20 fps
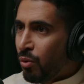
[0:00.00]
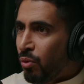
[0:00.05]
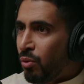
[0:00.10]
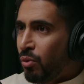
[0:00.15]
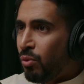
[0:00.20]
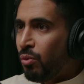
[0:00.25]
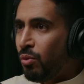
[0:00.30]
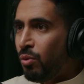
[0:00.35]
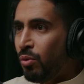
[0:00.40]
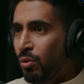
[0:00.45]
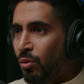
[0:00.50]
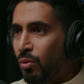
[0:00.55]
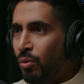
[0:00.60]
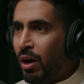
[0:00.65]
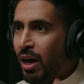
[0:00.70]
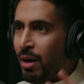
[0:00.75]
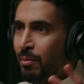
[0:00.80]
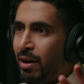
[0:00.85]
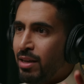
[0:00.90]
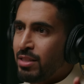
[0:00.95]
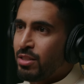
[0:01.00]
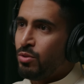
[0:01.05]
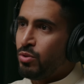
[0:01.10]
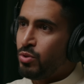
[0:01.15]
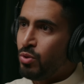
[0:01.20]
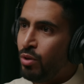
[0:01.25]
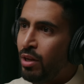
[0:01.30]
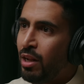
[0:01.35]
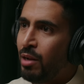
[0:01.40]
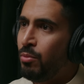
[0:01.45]
وحماس
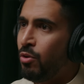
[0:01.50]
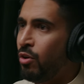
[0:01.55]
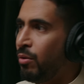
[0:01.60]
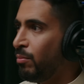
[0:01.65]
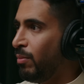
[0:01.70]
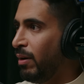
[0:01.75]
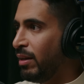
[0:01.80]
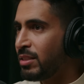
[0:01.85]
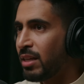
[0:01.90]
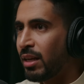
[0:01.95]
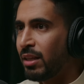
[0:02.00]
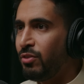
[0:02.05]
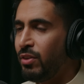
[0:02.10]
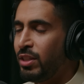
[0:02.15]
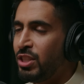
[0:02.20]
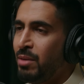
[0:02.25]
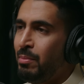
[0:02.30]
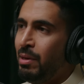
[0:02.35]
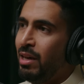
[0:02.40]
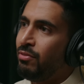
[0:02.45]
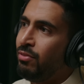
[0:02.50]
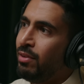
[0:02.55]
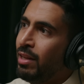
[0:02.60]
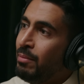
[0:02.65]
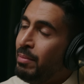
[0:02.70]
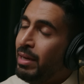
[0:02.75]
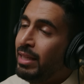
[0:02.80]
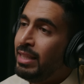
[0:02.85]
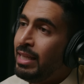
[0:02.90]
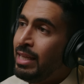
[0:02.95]
نزول الالبوم صارت في كم حفله
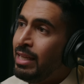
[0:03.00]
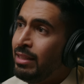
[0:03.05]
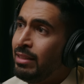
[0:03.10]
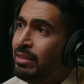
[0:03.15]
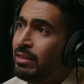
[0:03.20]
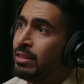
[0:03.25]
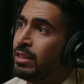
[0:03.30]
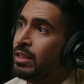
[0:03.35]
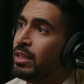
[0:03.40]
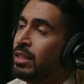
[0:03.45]
بعدين